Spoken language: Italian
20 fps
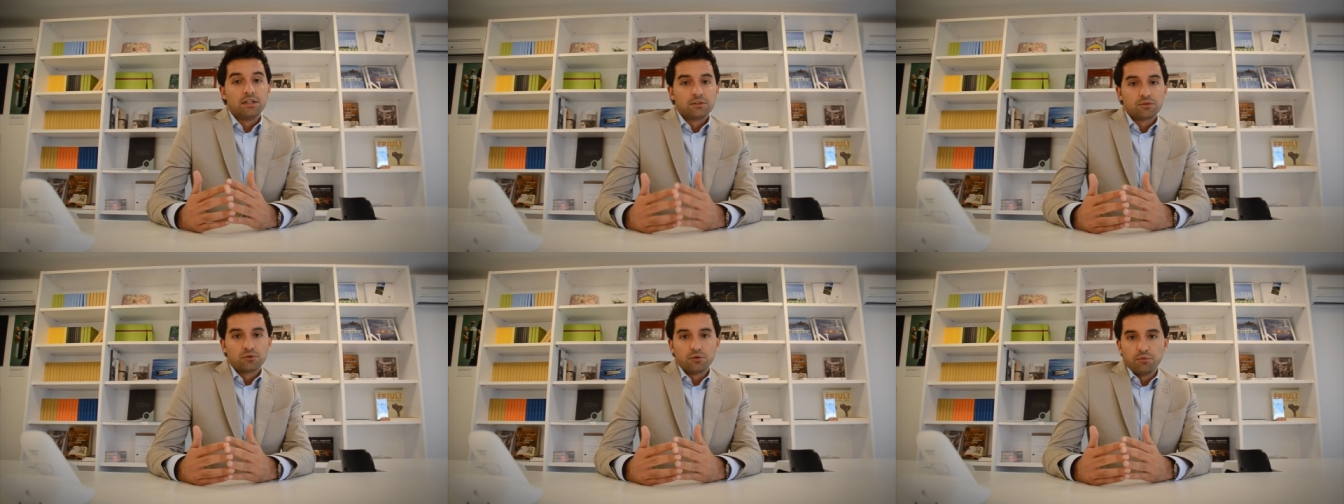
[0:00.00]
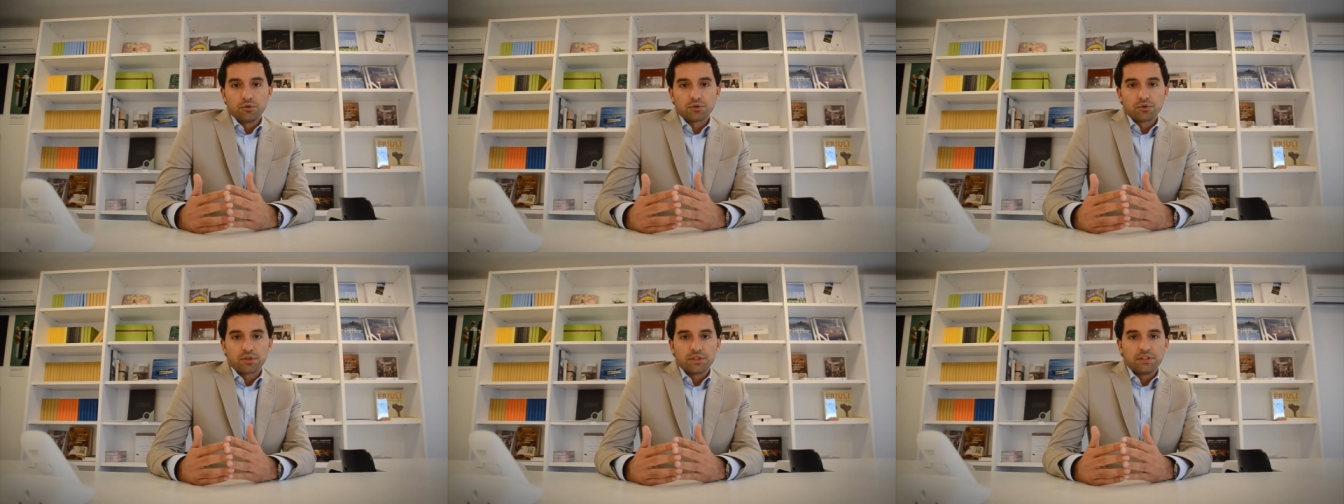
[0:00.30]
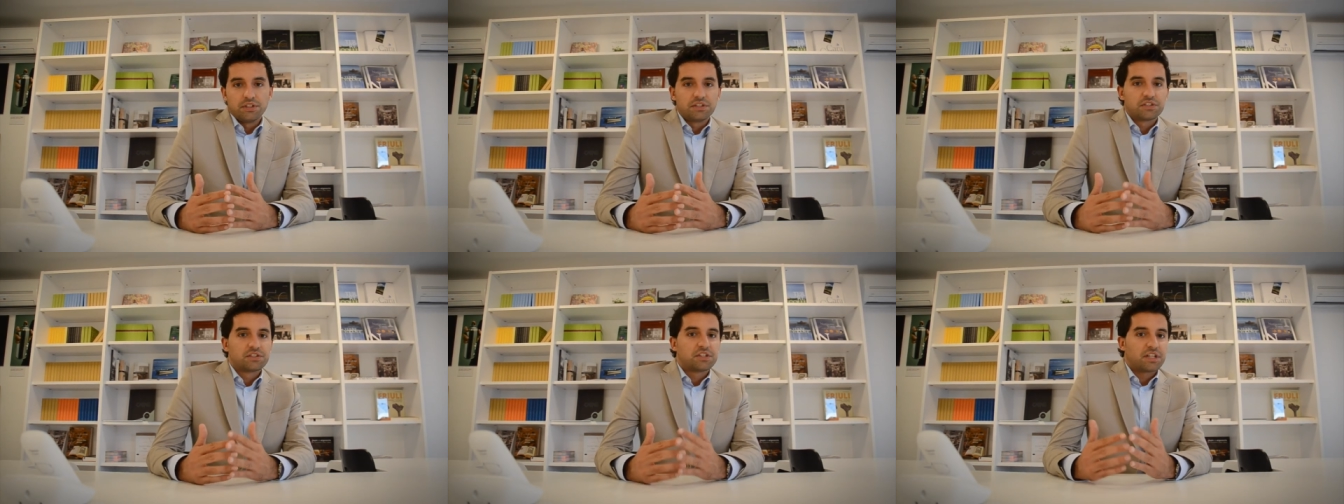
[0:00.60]
sui motori
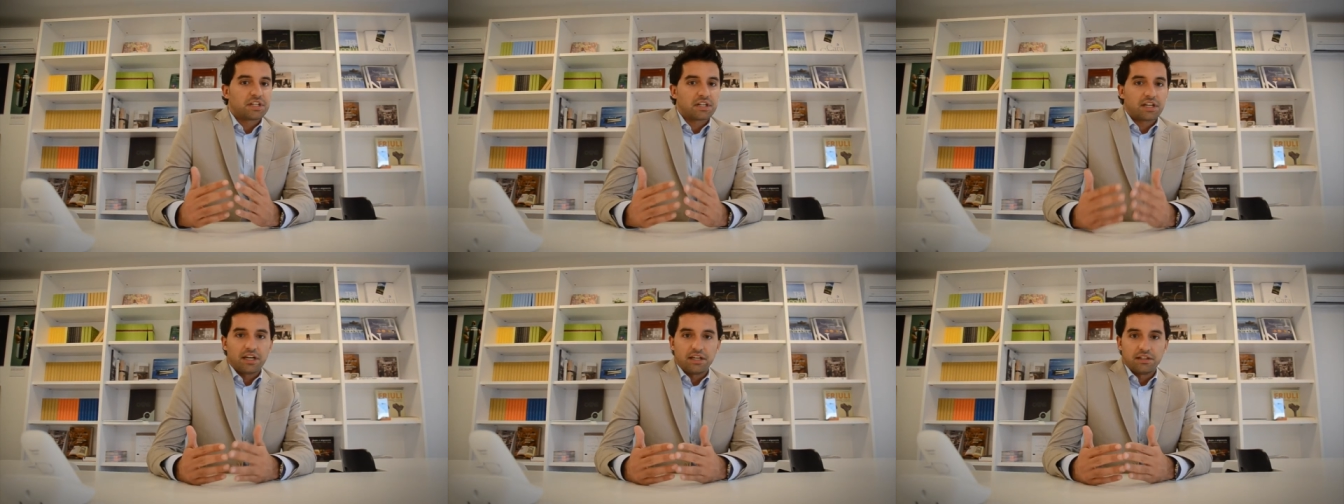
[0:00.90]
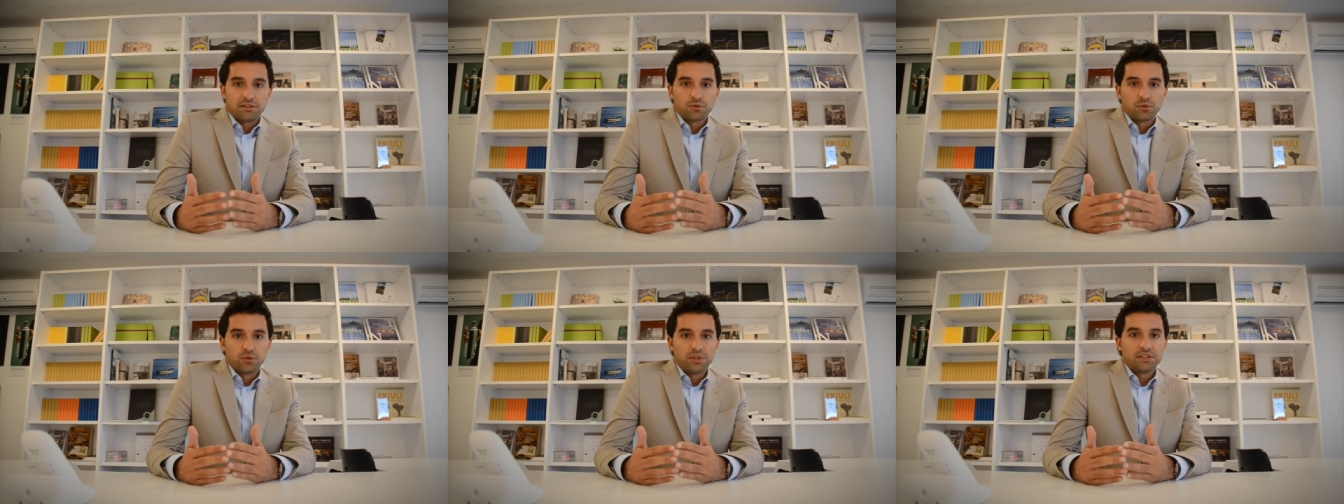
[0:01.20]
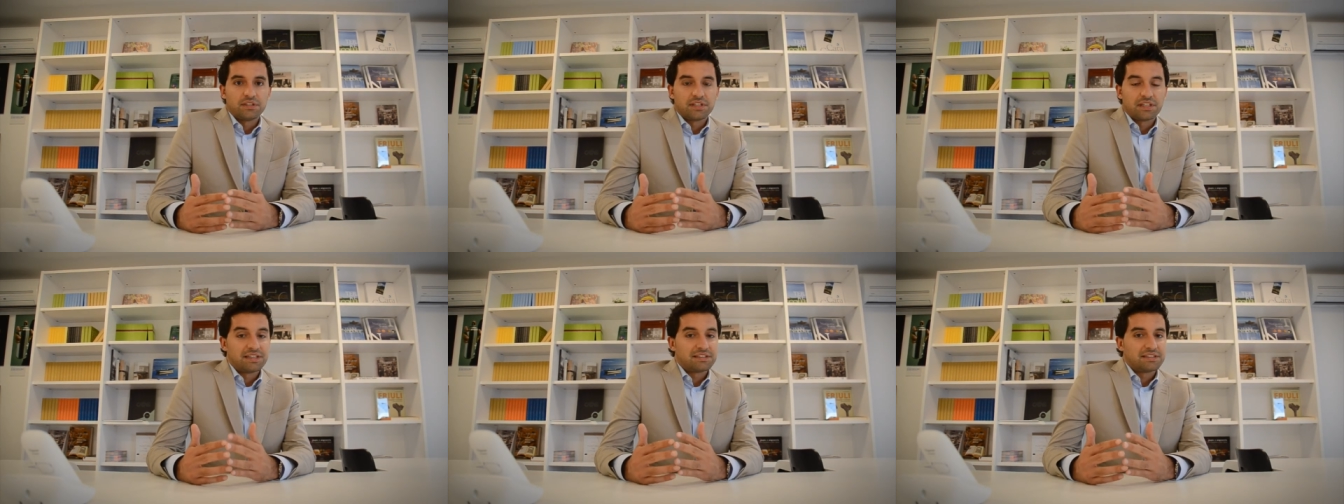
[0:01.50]
di ricerca e su
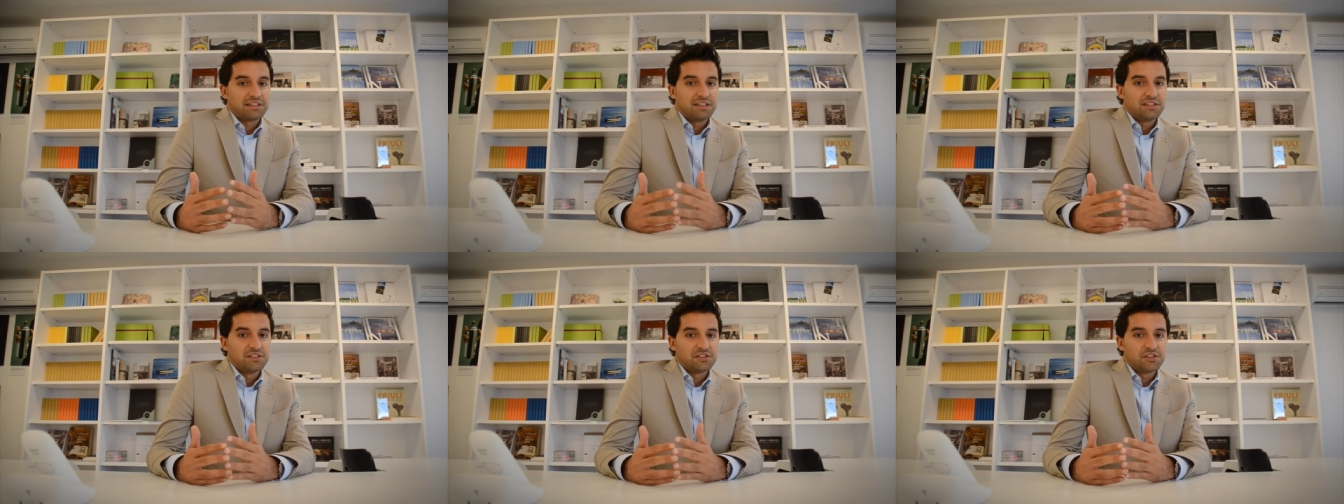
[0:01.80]
internet in